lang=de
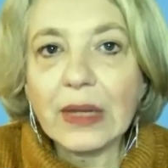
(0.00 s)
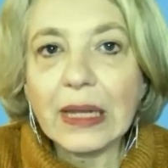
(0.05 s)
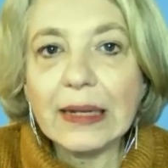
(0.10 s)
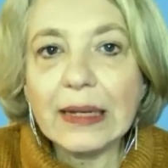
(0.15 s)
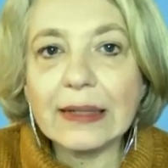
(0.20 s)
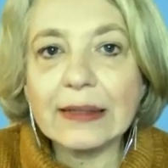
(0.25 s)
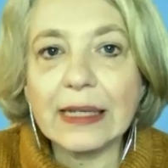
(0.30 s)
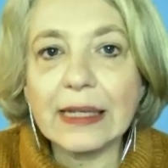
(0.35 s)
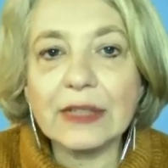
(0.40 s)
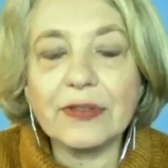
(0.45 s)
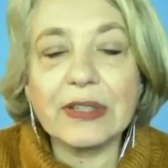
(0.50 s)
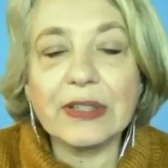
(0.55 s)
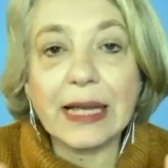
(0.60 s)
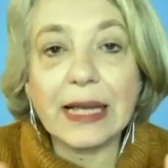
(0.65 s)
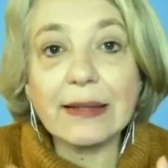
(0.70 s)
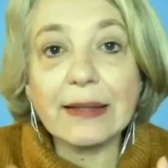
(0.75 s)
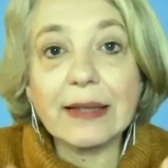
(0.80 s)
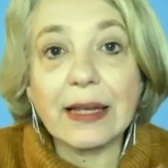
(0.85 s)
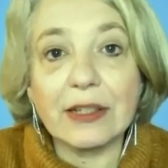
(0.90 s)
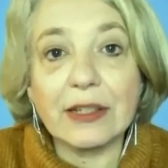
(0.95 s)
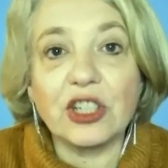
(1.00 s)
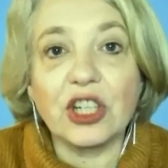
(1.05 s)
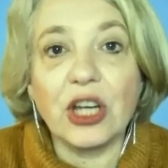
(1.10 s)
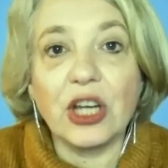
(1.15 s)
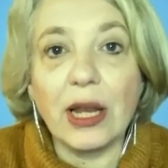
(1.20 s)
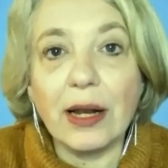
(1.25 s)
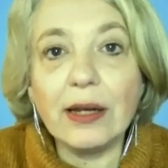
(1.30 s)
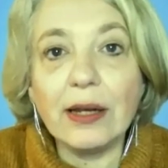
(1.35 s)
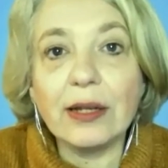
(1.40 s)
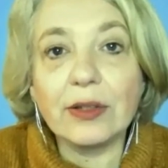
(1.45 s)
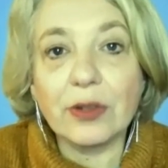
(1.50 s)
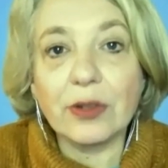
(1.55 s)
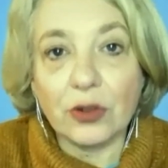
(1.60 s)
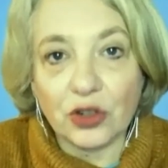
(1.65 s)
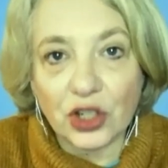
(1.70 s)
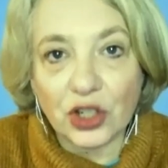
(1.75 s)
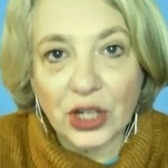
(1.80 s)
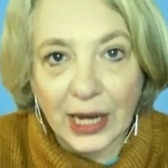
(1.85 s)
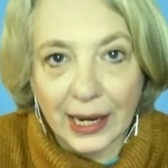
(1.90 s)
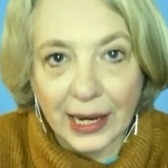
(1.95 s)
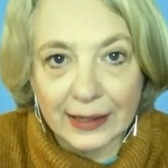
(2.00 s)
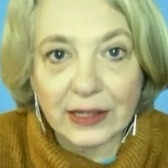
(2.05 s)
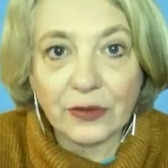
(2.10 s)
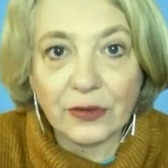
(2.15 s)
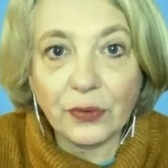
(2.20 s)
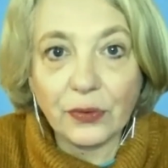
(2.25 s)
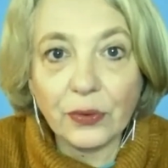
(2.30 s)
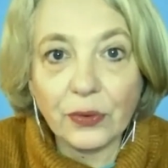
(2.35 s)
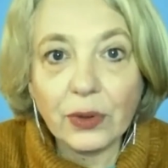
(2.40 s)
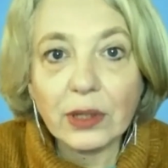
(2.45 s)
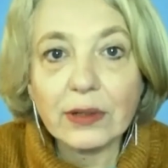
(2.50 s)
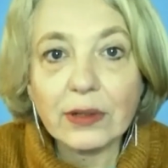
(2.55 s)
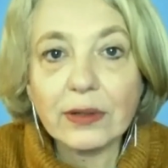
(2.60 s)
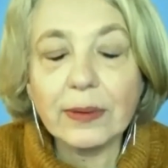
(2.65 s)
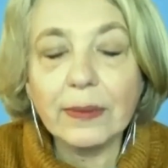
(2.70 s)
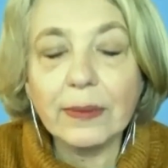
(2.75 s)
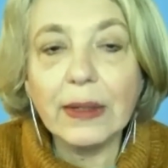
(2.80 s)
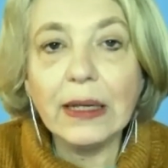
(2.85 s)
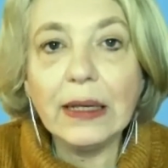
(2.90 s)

Das heißt, was ganz, ganz schnell zu Stress führt,